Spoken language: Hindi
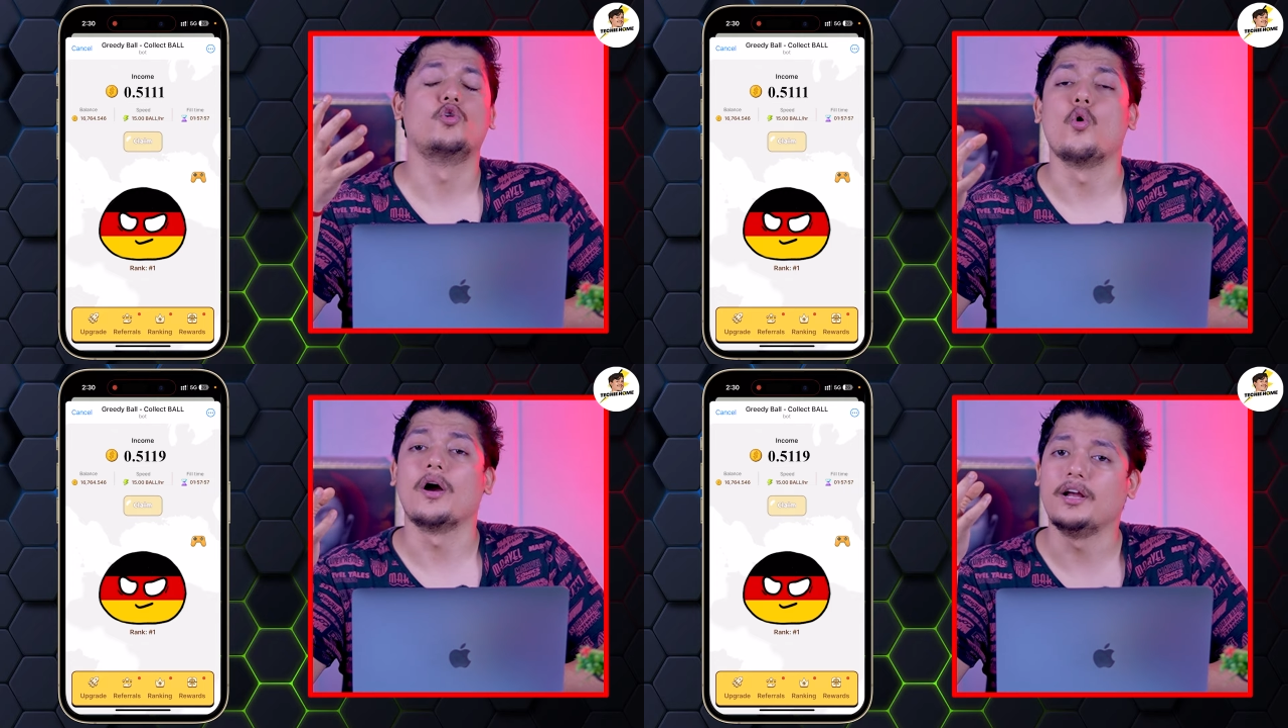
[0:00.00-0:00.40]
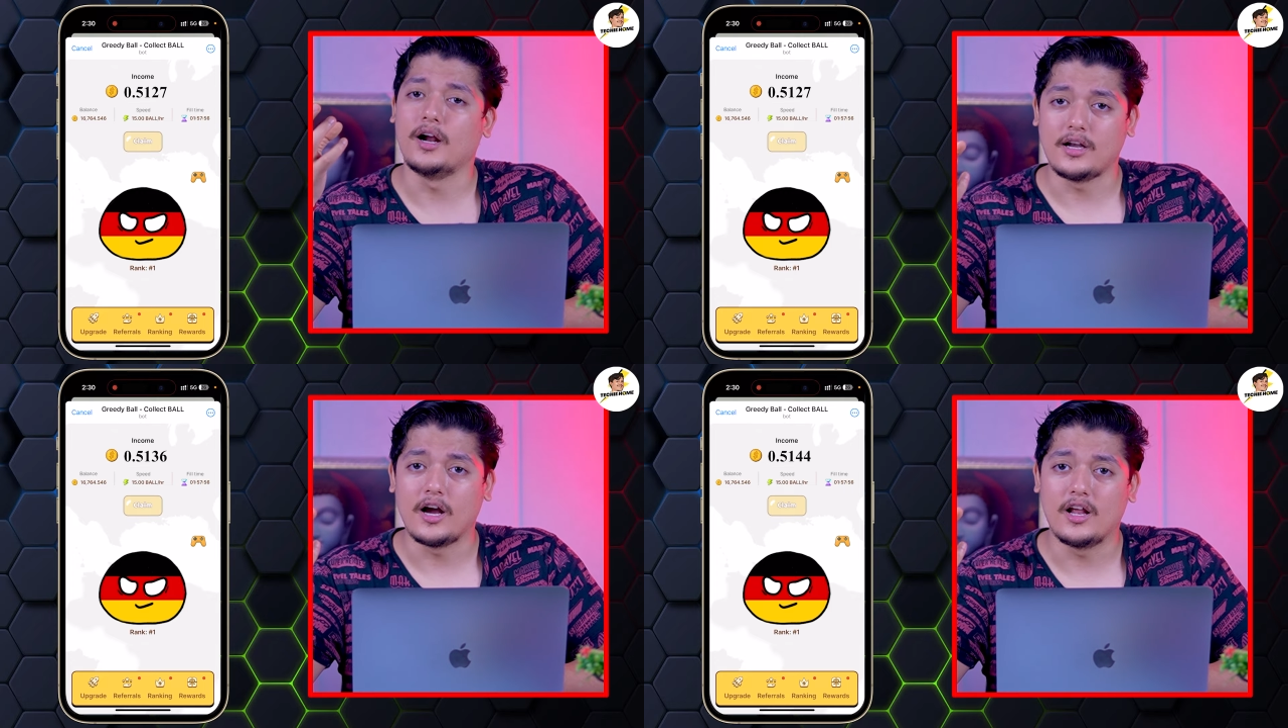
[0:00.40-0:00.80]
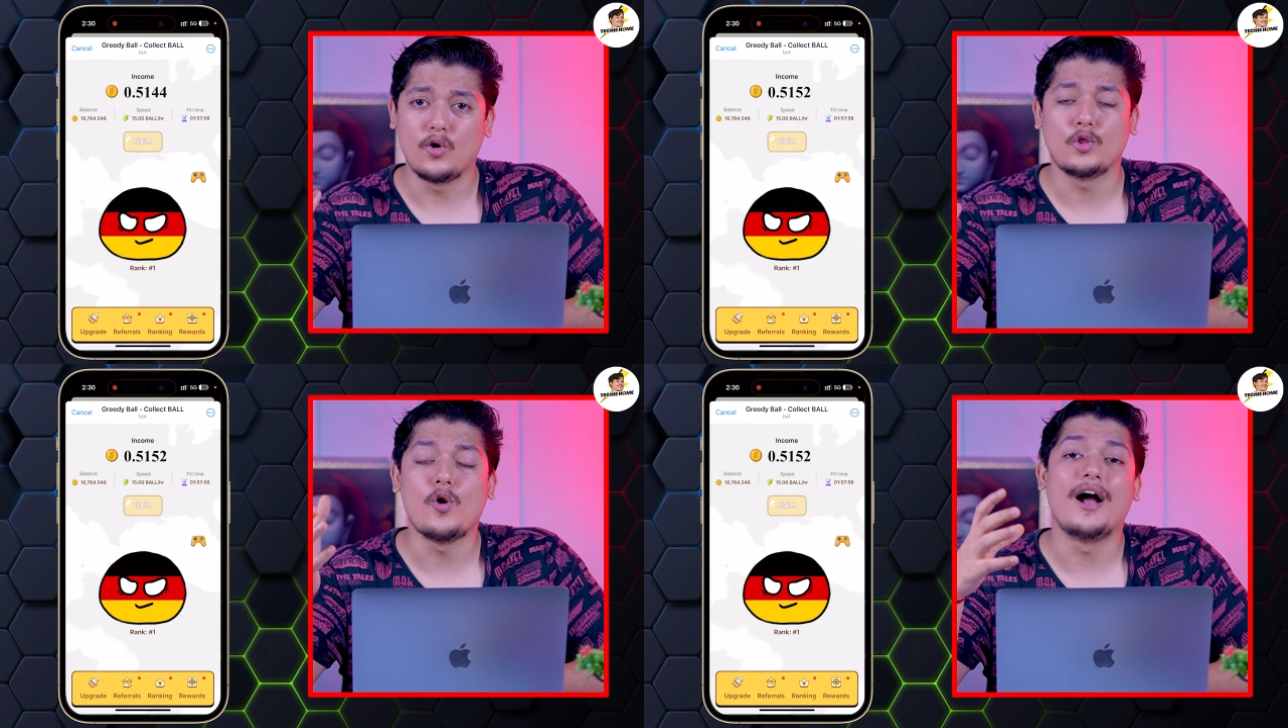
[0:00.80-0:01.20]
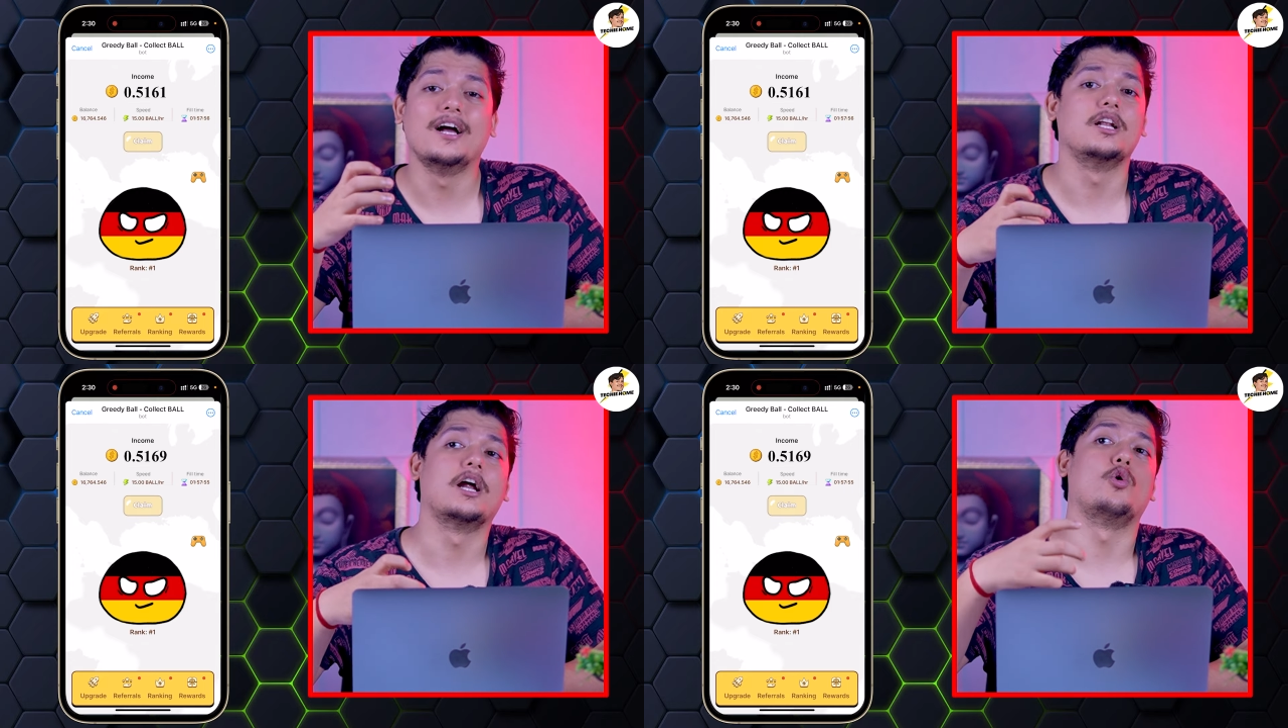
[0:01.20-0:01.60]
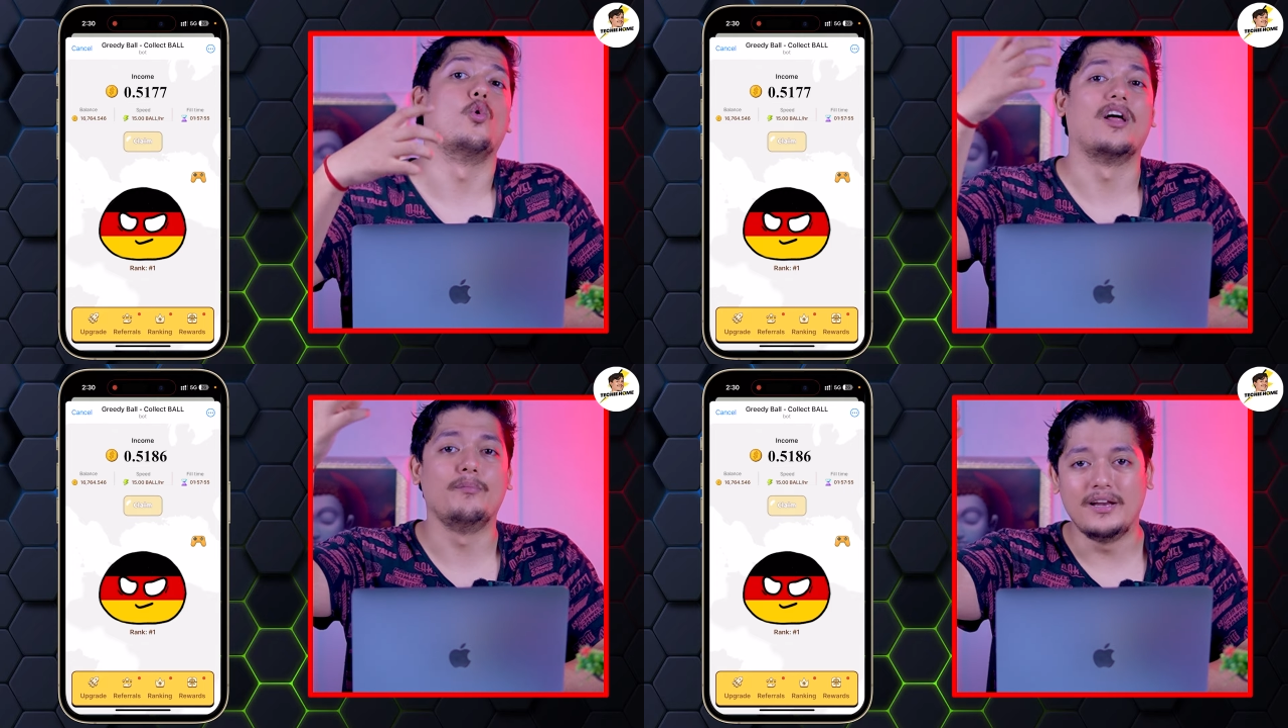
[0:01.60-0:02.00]
टोकन इकट्ठा करोगे तो आगे चल के
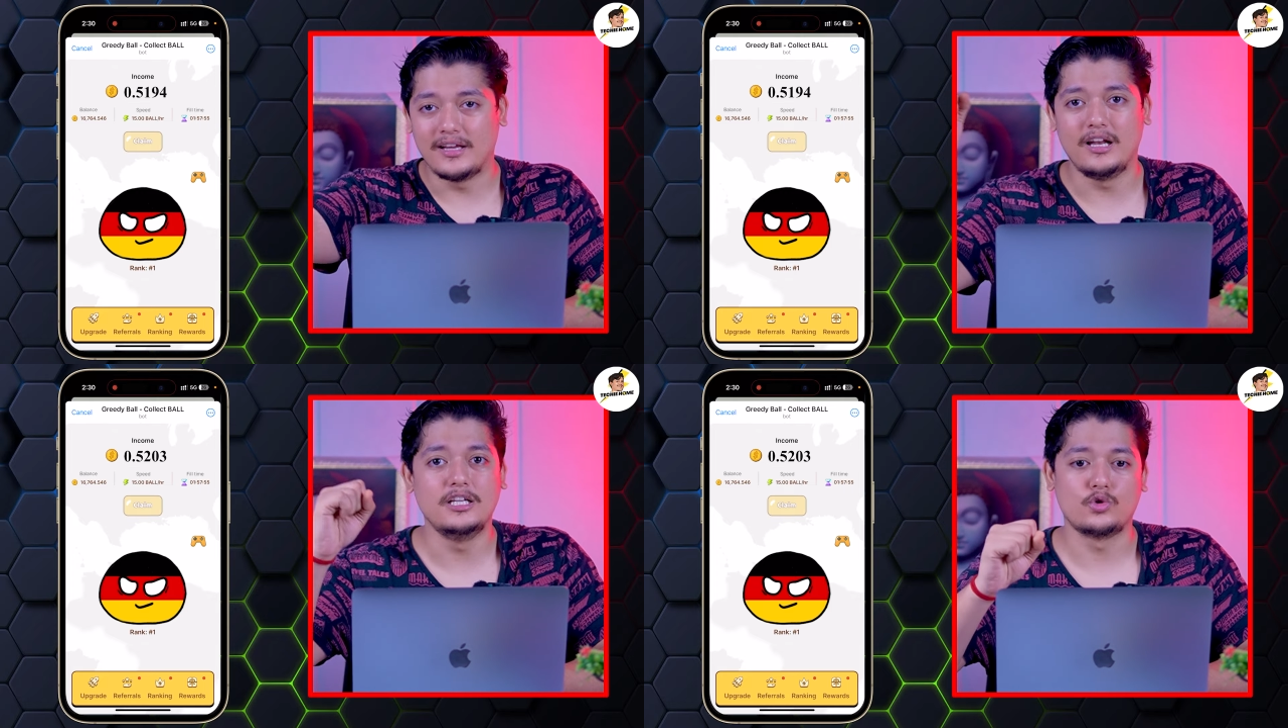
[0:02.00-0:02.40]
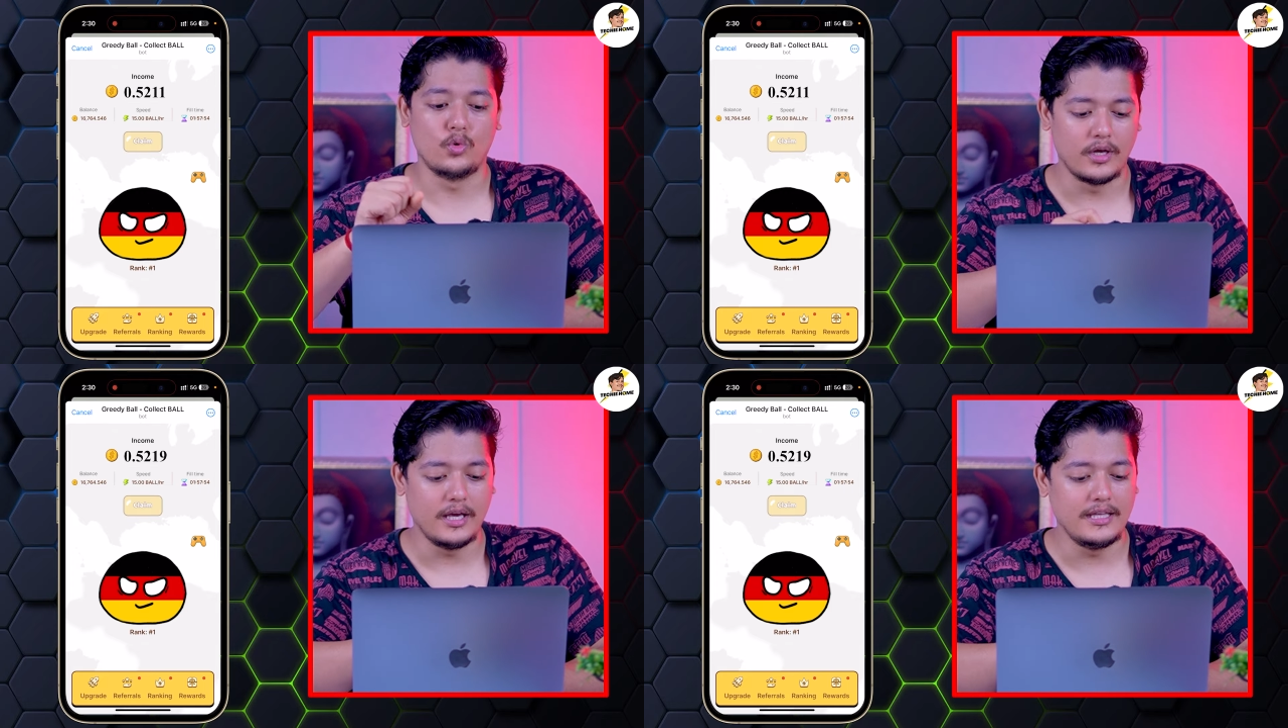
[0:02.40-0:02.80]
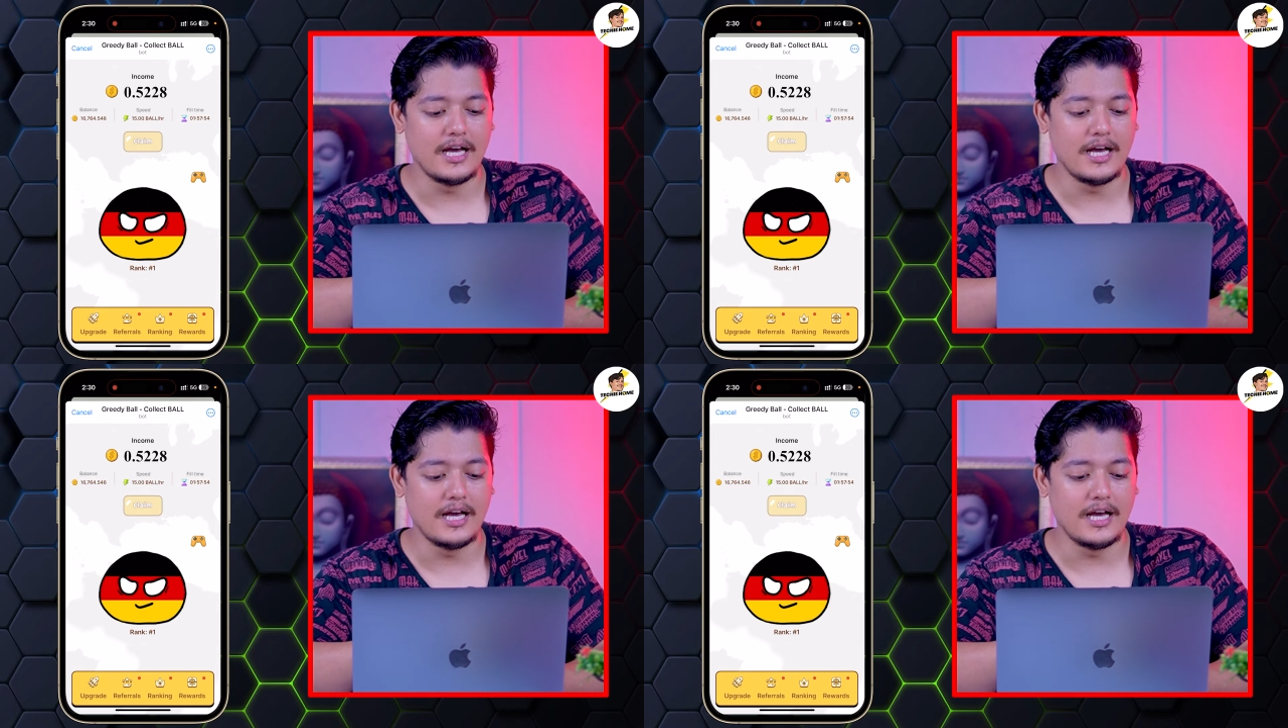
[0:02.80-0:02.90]
टोकन भी इनके लिस्ट होंगे